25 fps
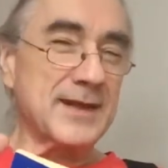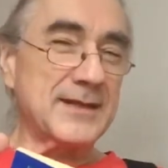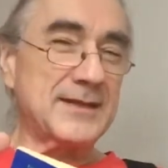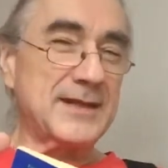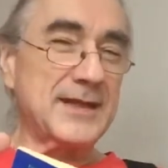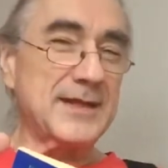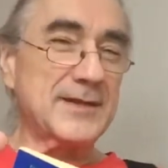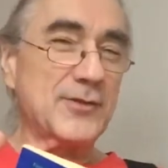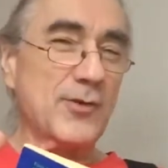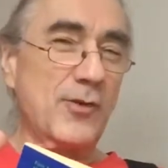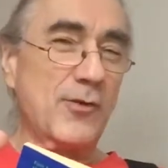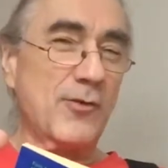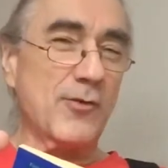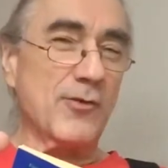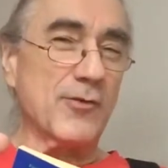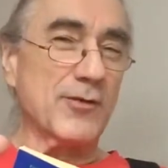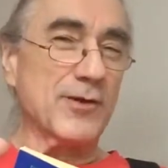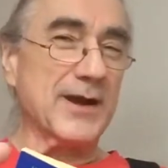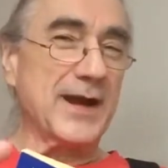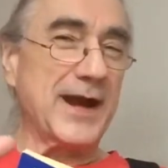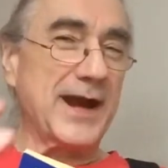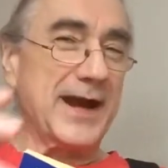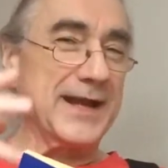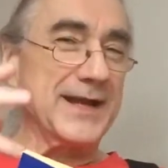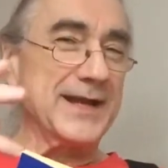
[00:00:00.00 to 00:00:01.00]
Die
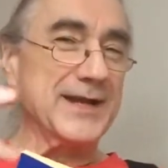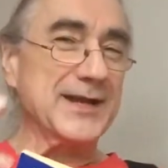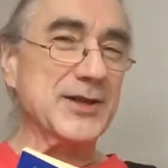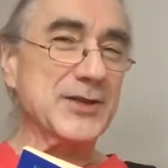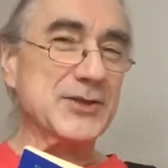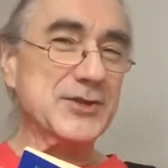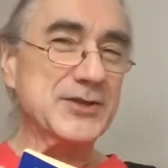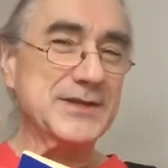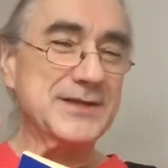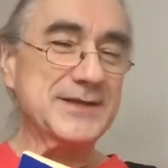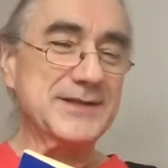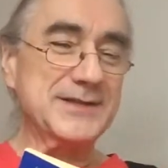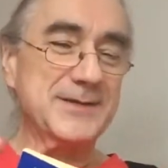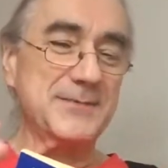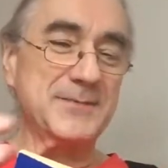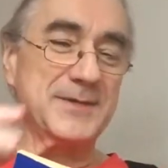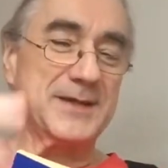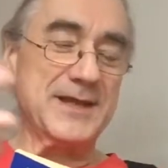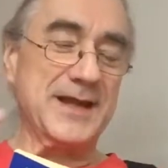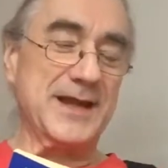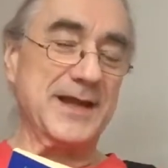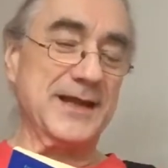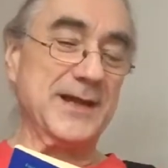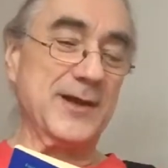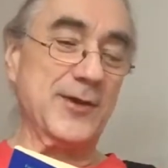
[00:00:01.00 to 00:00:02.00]
Drohung, eine Geschichte
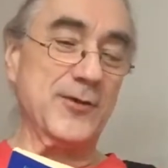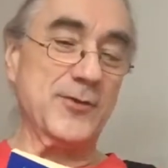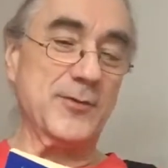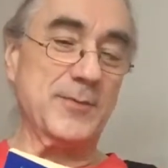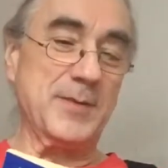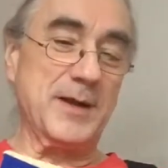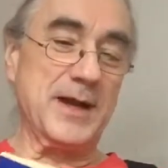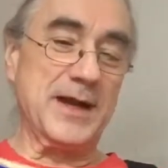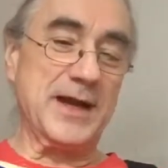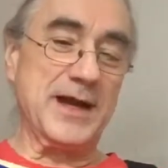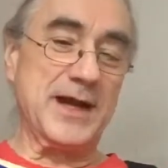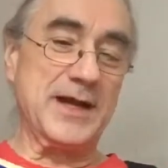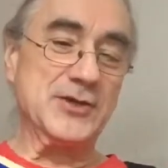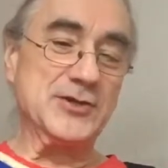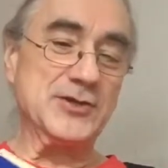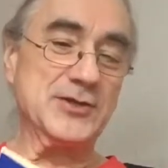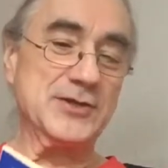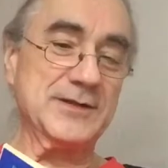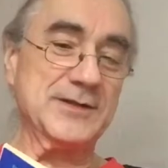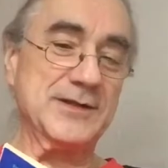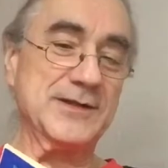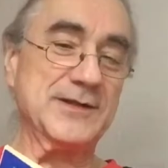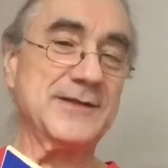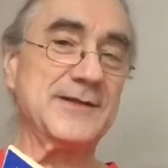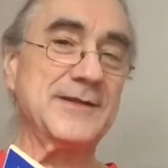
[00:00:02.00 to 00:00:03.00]
mit einer
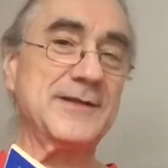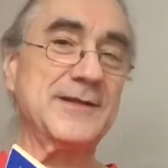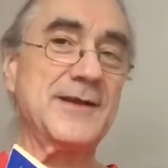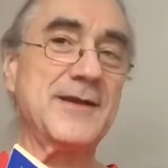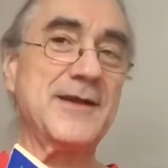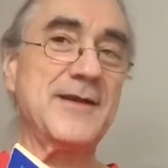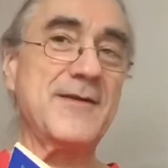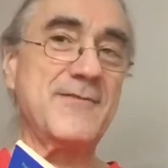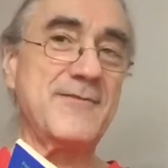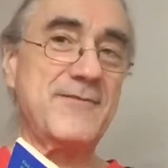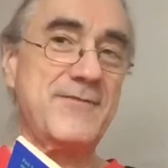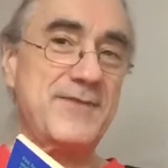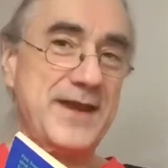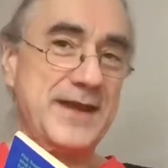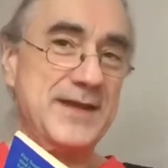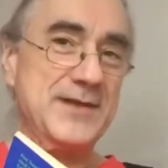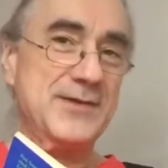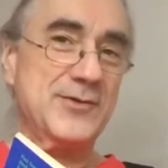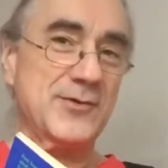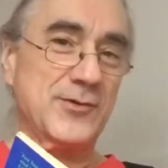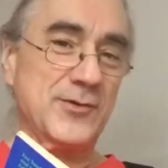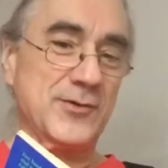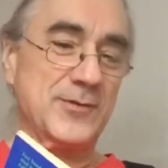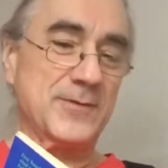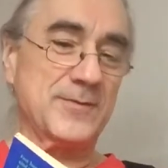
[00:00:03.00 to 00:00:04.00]
überraschenden
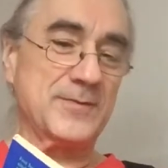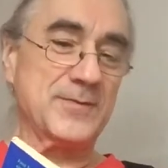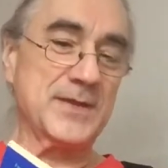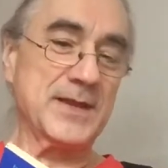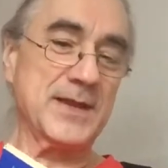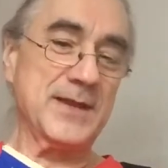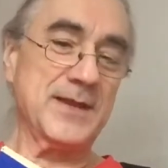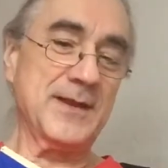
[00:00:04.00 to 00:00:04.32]
Wendung.